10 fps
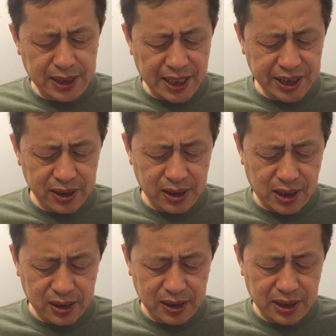嘉兴
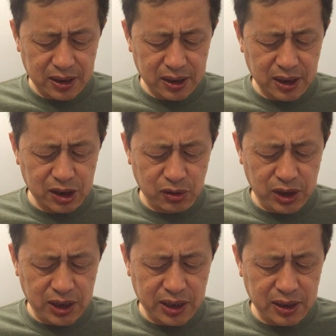啊，在嘉兴，它受
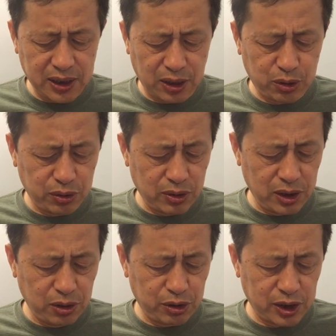疫情影响，许多
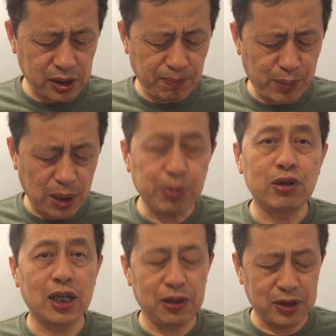留学生被
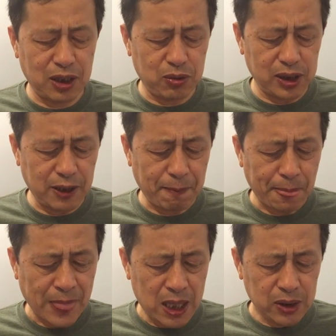迫留在国内，
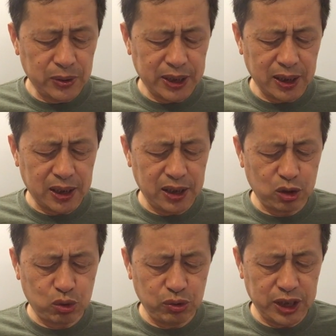如今可
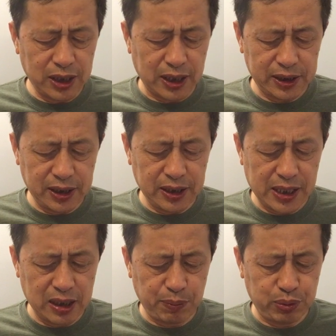以出境了。今
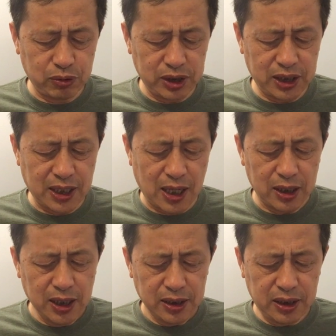天的浦东机
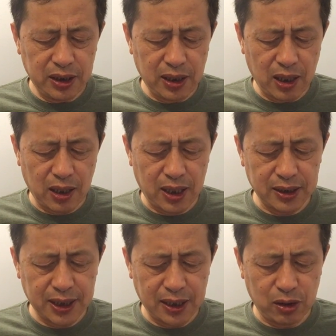场 T2
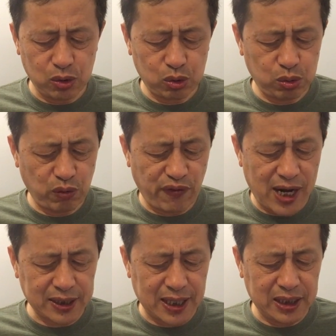航站楼出
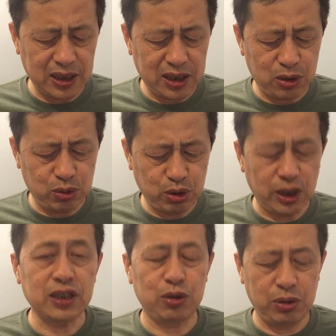发大庆，几乎
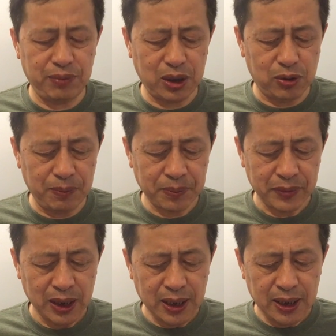全是去美国、
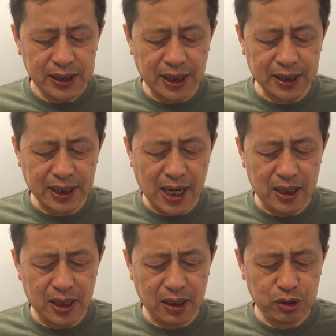加拿
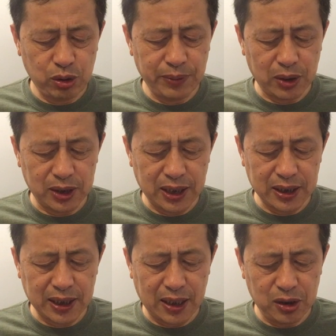大啊，去美国、加
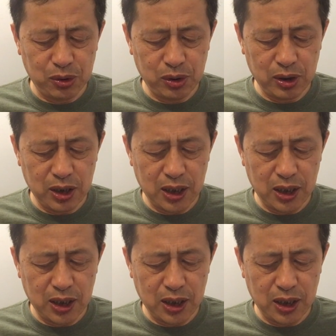拿大留